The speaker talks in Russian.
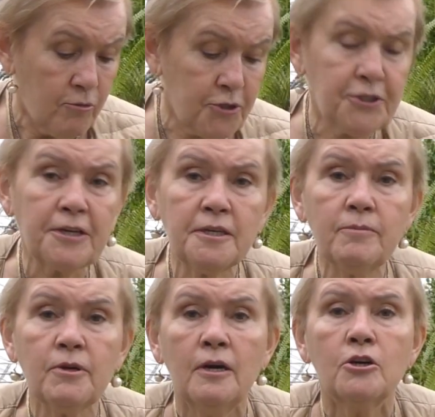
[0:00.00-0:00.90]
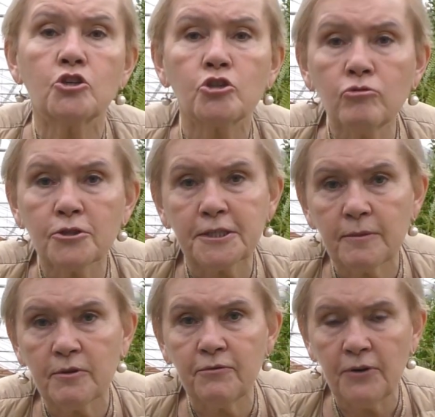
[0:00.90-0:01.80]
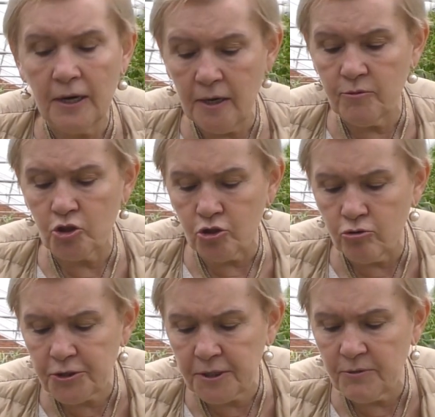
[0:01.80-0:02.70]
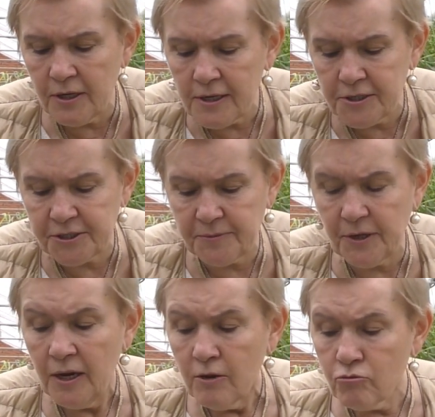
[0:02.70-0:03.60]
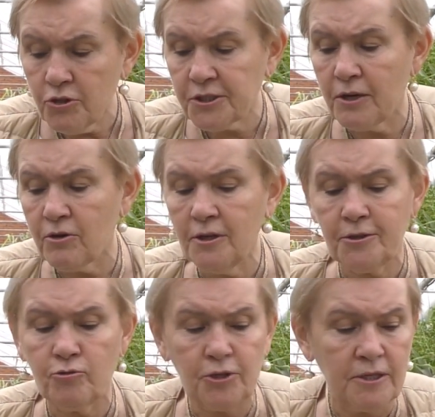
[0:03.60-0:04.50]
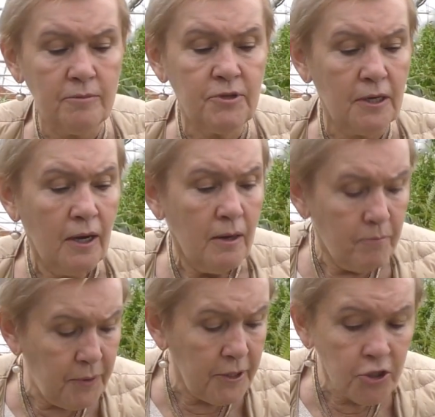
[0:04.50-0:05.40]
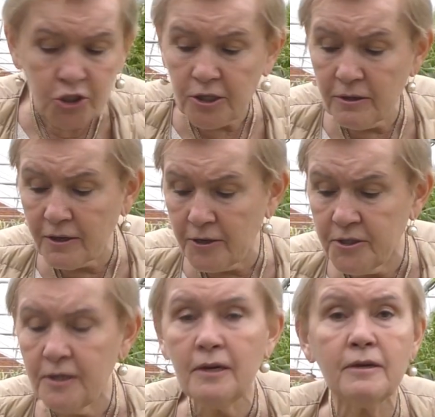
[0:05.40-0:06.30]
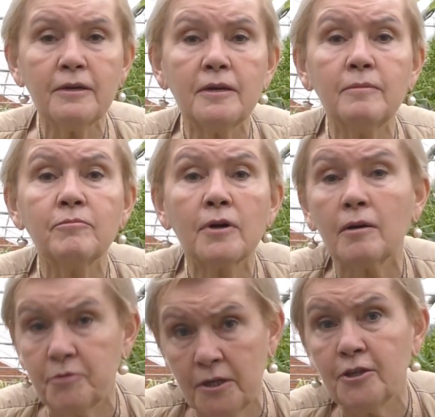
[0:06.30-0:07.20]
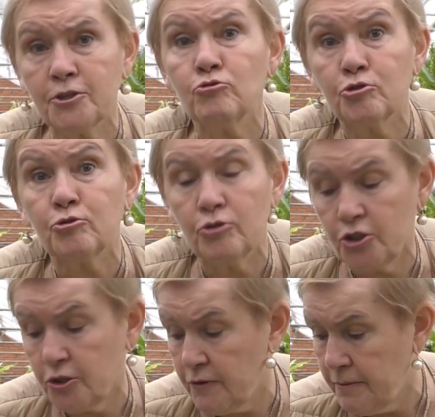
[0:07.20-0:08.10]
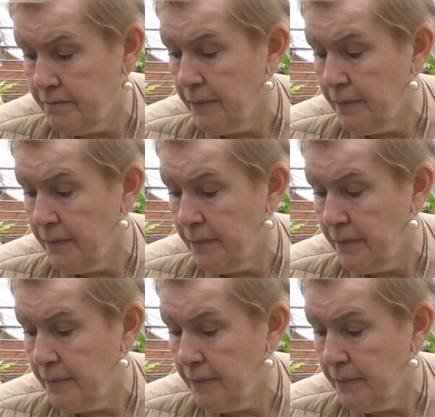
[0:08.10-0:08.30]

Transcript: вот с такими жесткими ваями, жесткими листьями. Ну, не знаю, как-то вот они мне ближе, роднее и, как мне кажется, устойчивее.